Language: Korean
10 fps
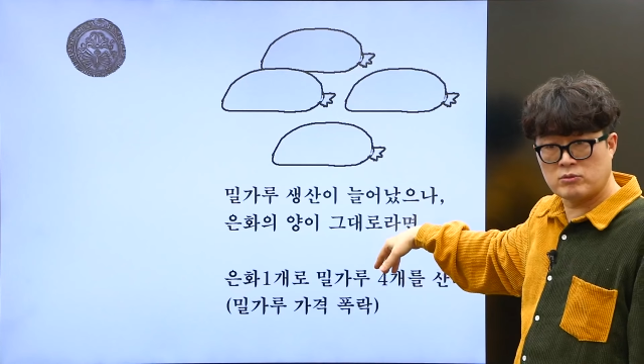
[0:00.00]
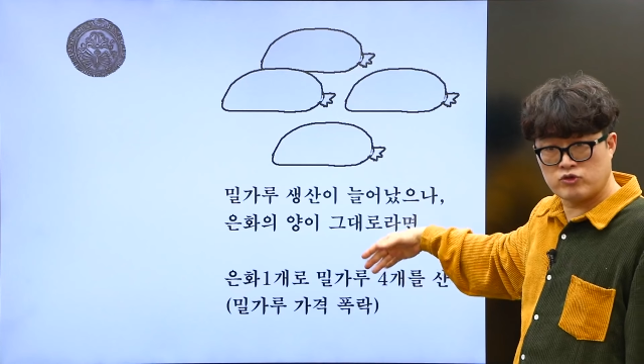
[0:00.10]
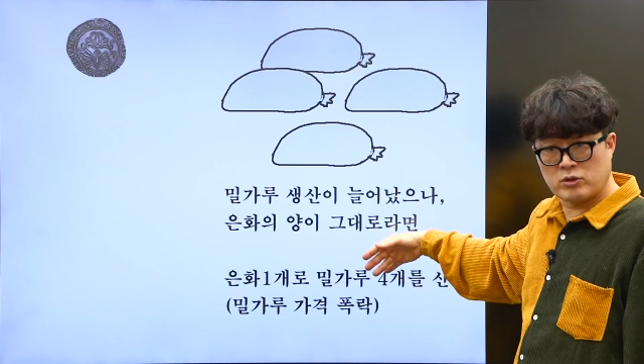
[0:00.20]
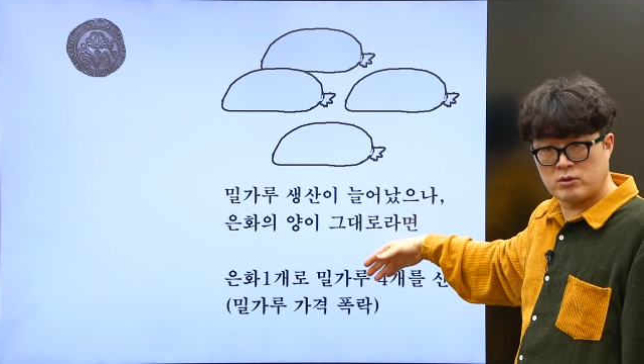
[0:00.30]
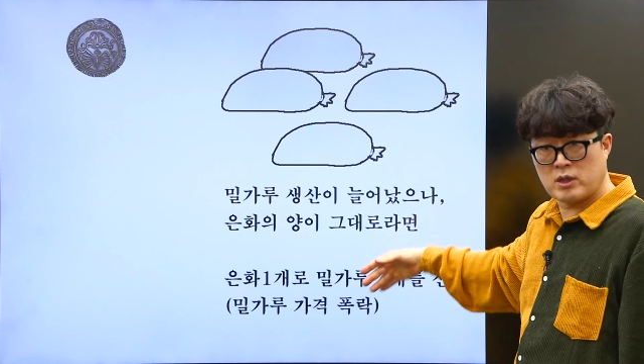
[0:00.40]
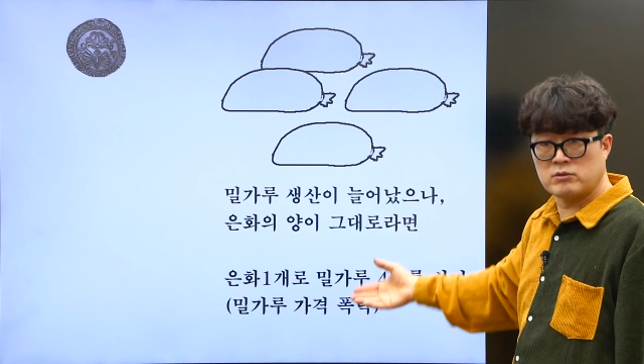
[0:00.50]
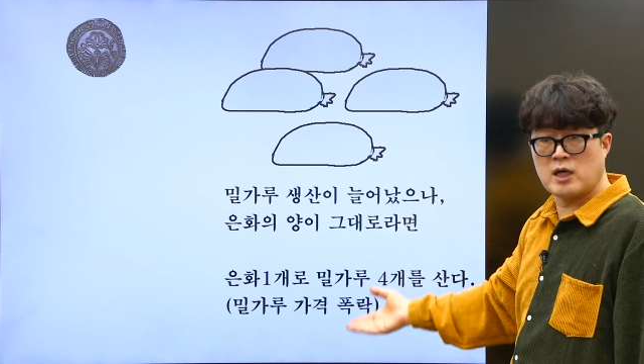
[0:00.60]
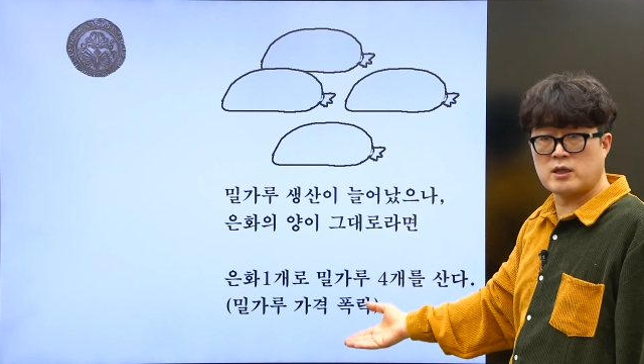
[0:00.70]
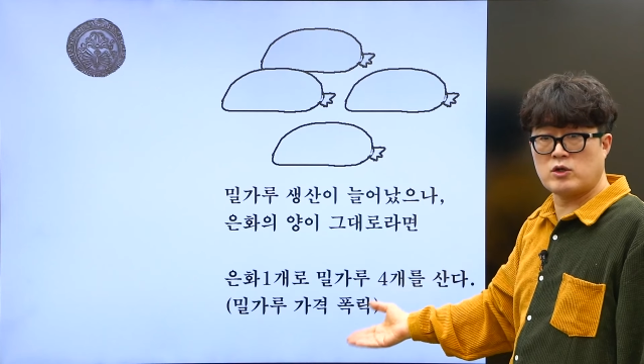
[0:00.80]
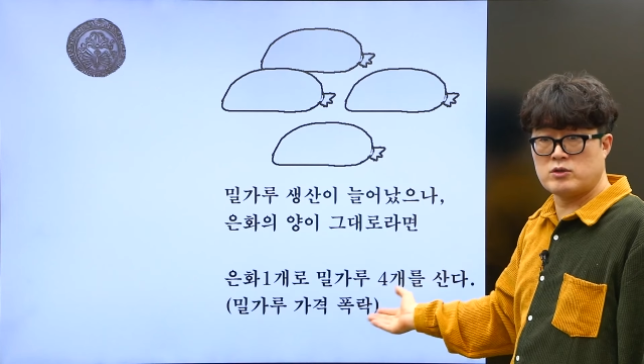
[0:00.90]
그죠? 예,
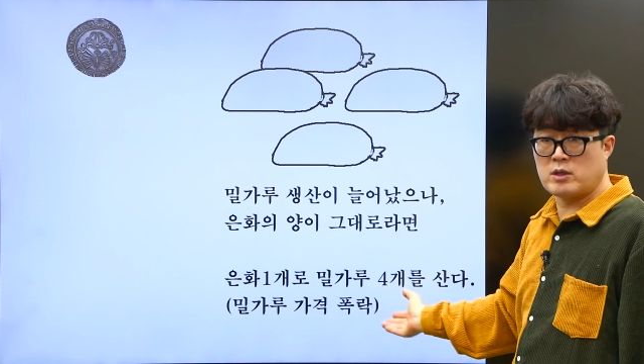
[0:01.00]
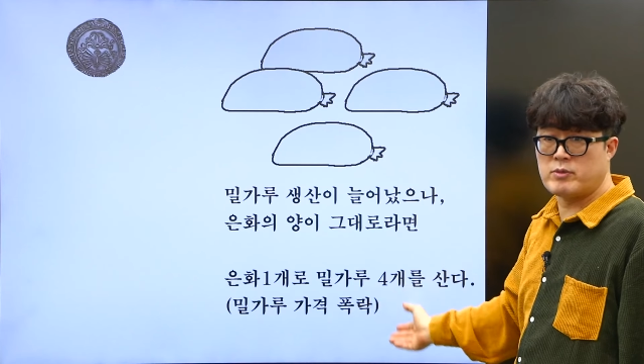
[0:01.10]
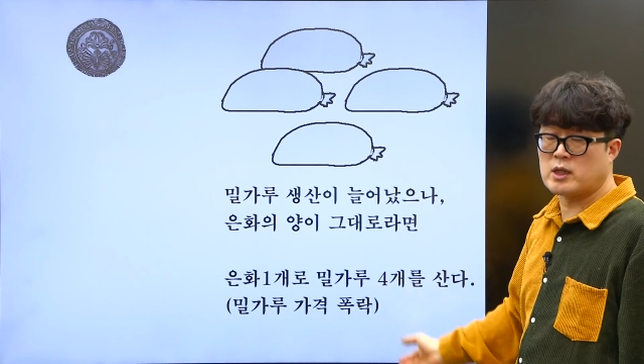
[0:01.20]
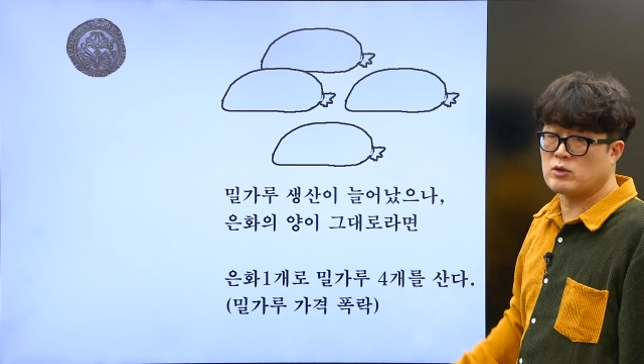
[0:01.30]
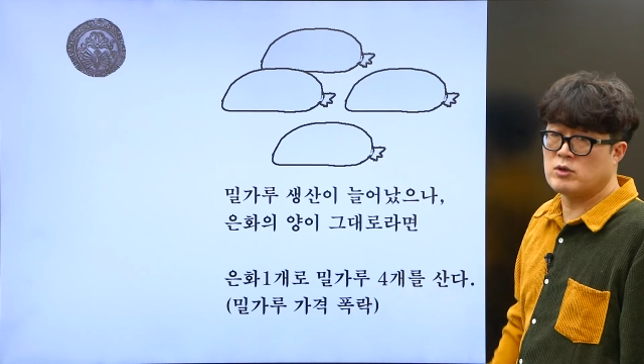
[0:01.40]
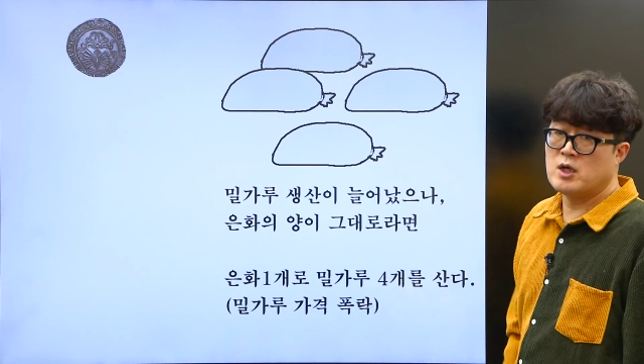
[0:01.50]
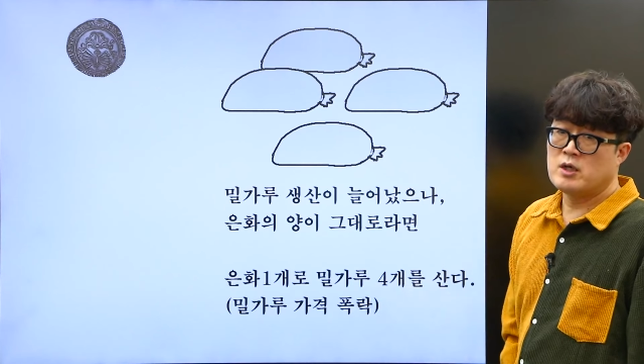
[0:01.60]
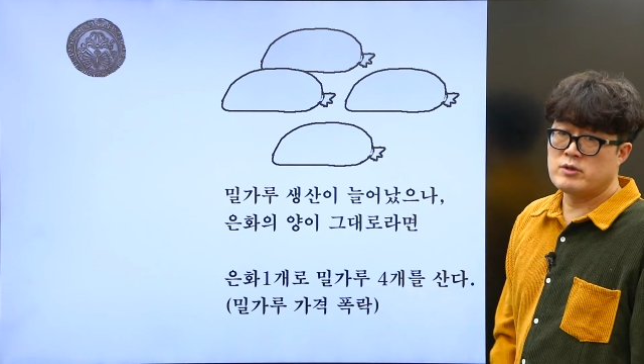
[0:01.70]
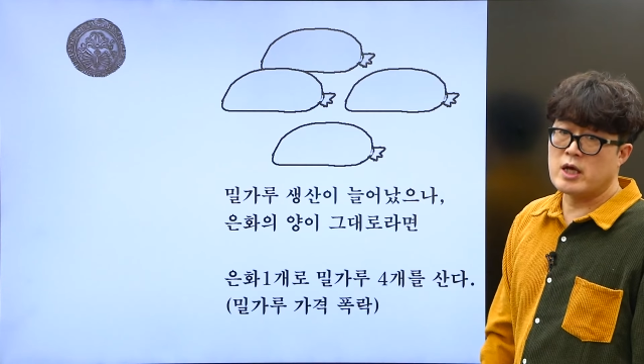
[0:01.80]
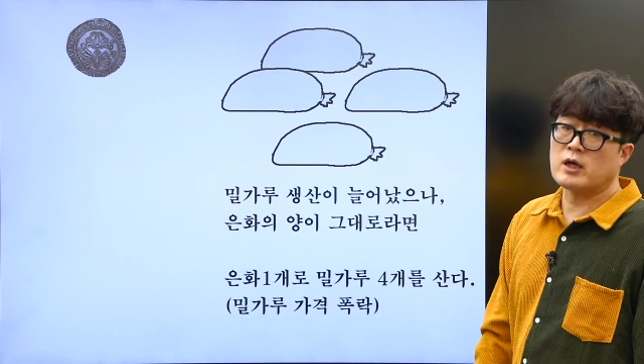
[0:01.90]
은하한 개로 이제 밀가루
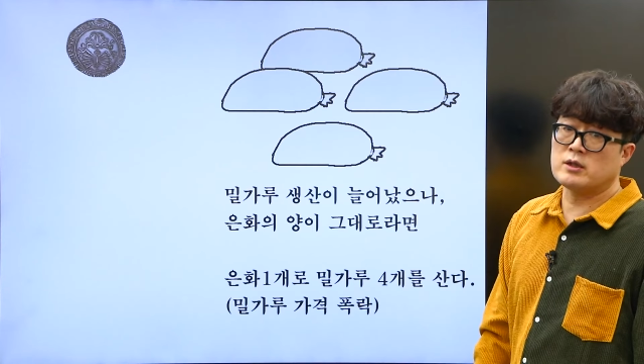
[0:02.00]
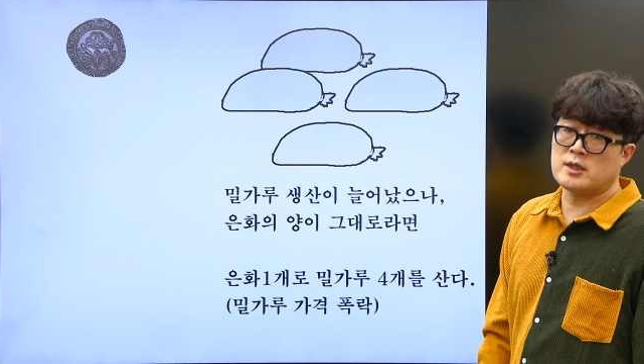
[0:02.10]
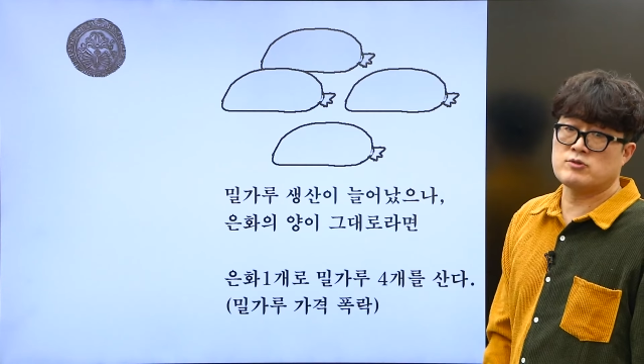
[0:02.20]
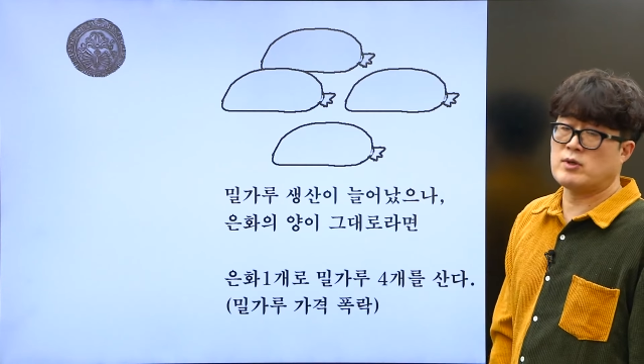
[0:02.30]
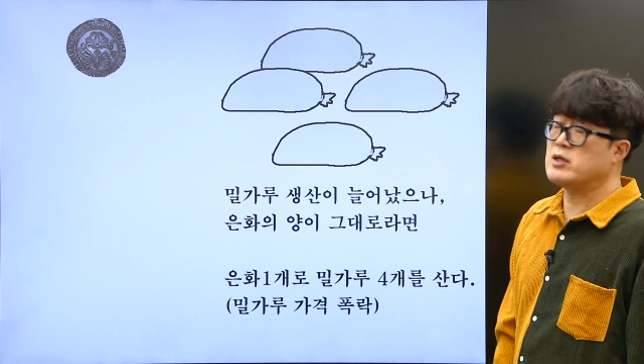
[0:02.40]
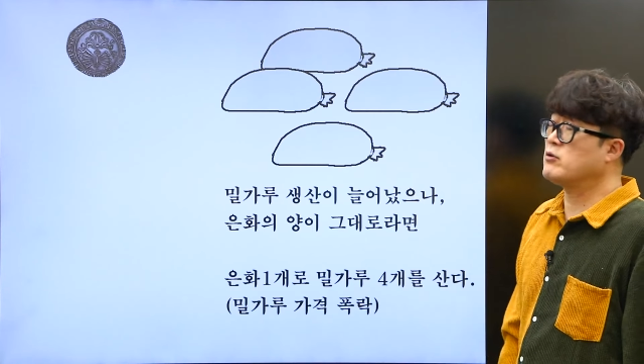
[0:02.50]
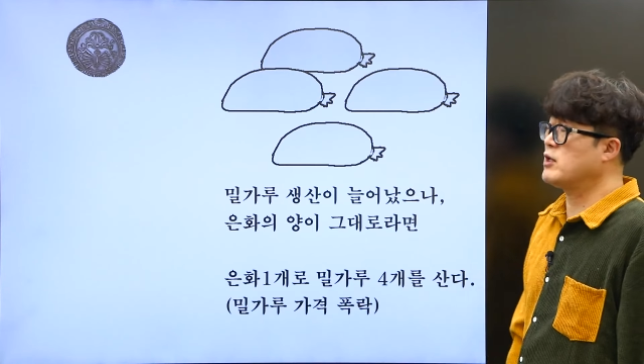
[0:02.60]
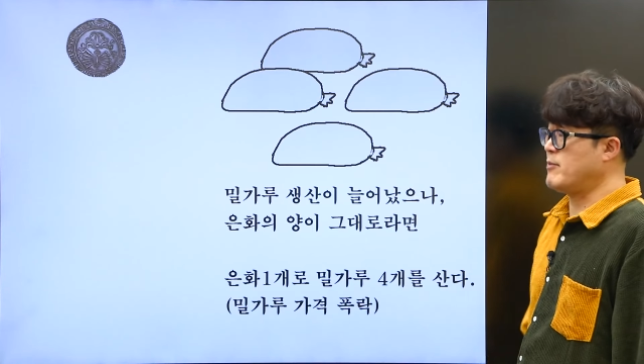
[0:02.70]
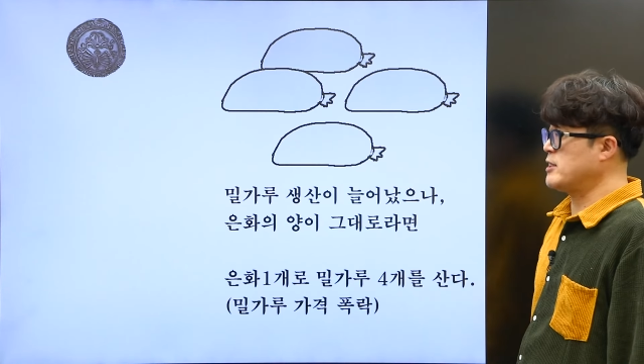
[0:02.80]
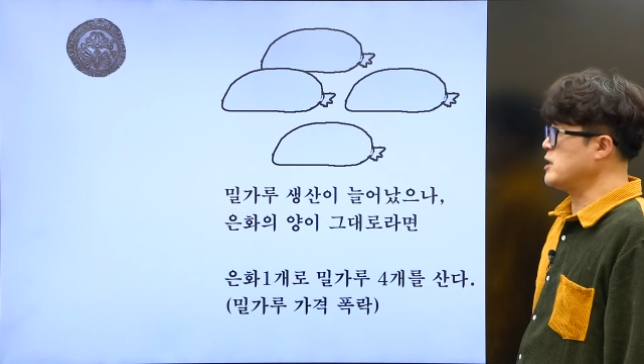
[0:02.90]
4개를 살 수가 있는 거나